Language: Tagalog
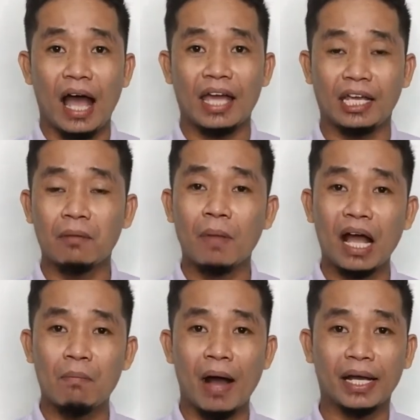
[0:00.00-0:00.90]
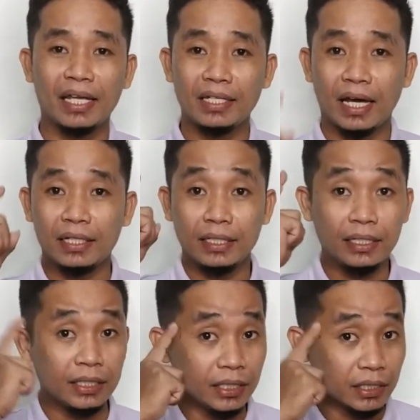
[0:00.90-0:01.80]
ay ang mga bagay na
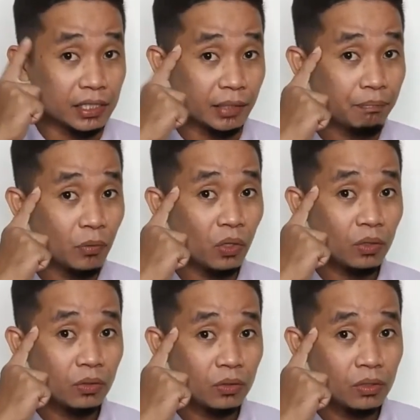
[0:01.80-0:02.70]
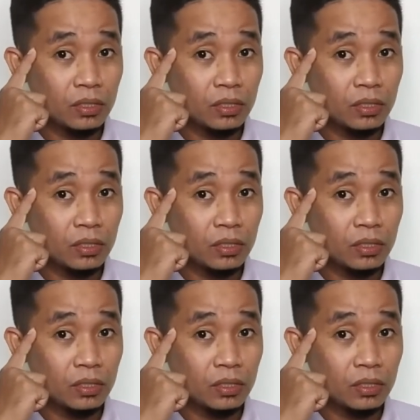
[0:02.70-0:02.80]
iniisip mo,